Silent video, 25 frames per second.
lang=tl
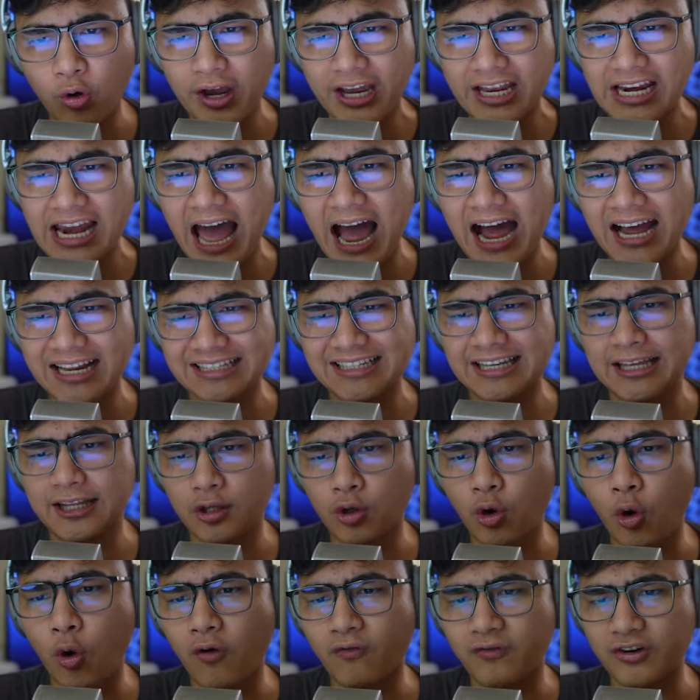kailangan i
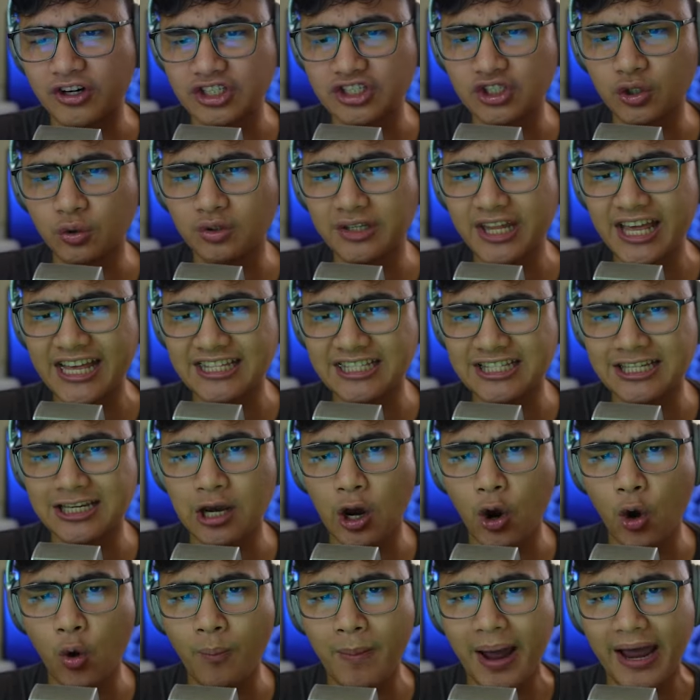cover. So let's
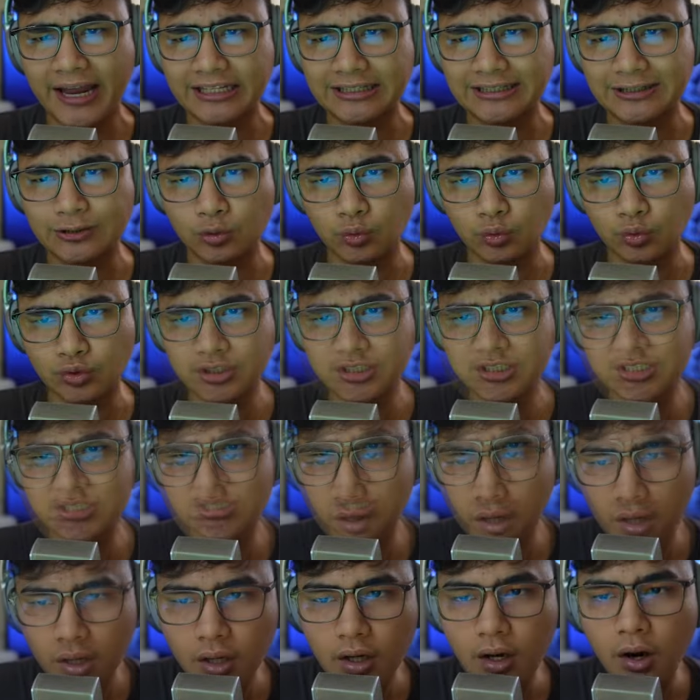go my dudes.
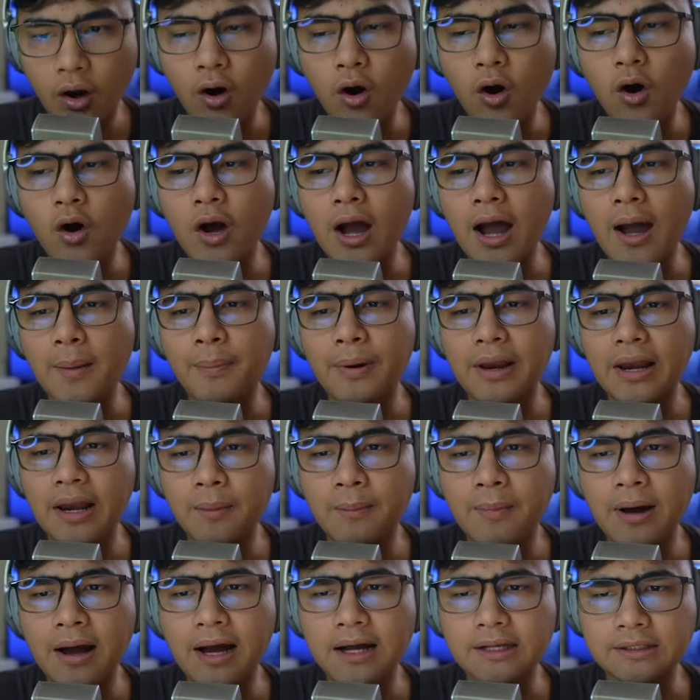Oo nga
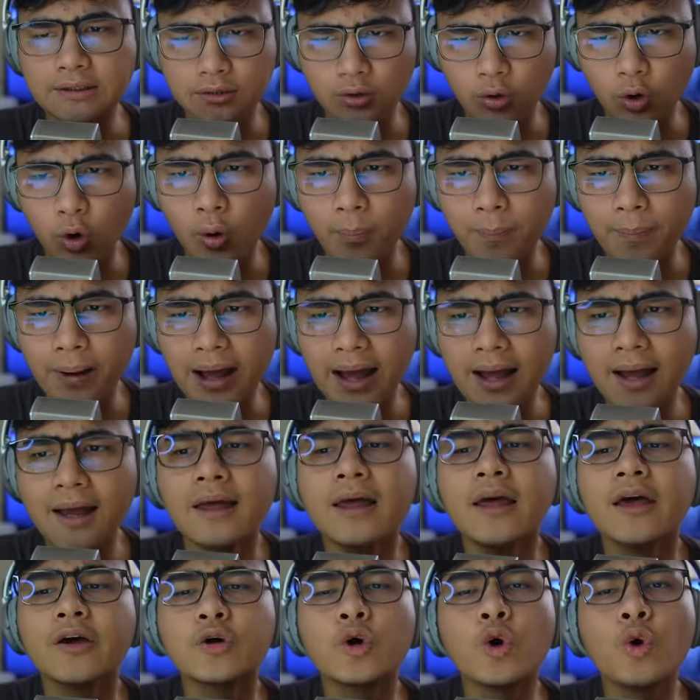pala mga tropa,
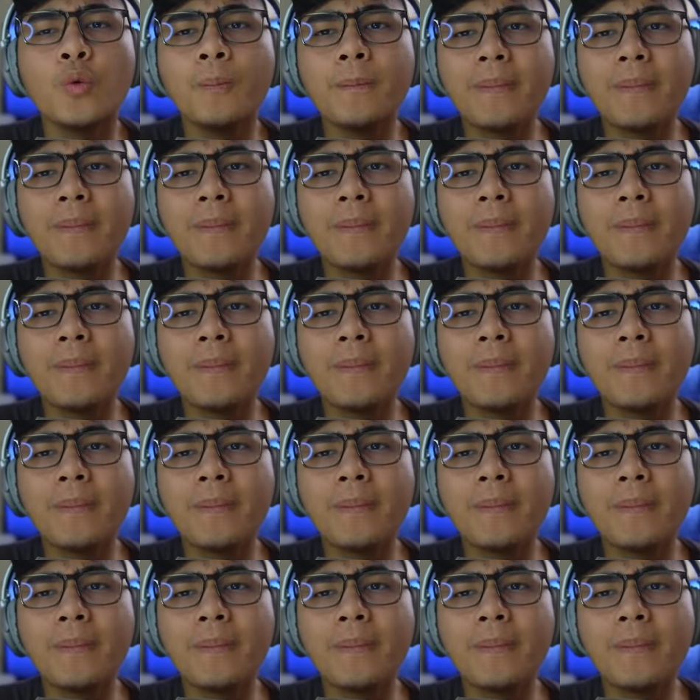kung